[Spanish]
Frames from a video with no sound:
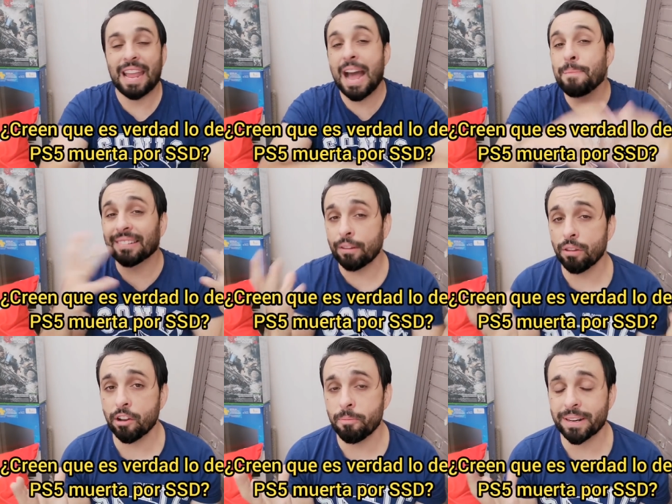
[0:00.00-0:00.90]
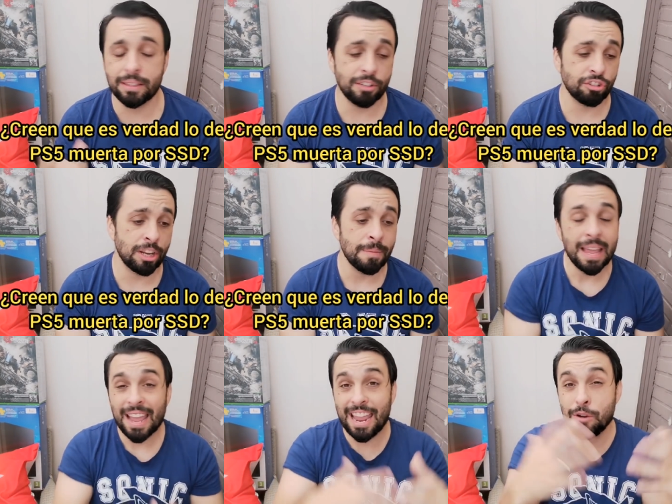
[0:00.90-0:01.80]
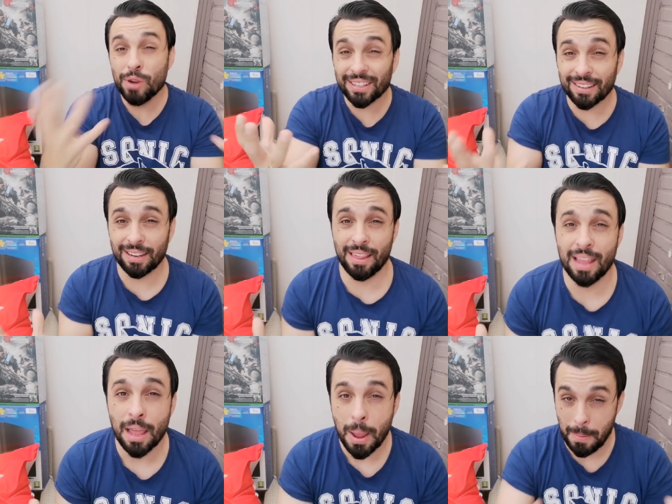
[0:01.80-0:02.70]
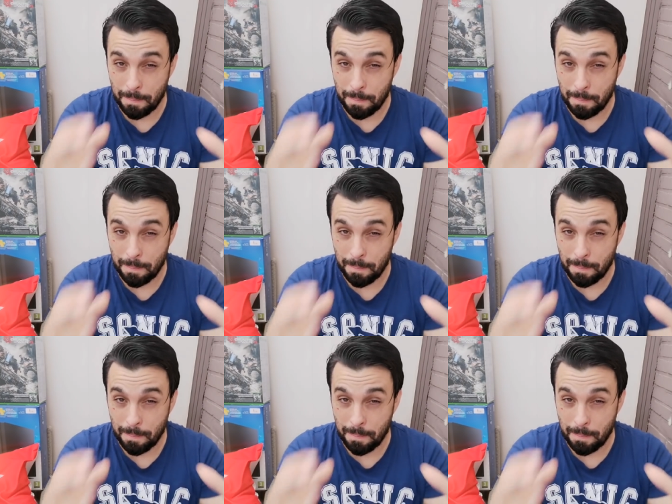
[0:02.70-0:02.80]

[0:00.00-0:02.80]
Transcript: que ha pasado de convertirse en un SSD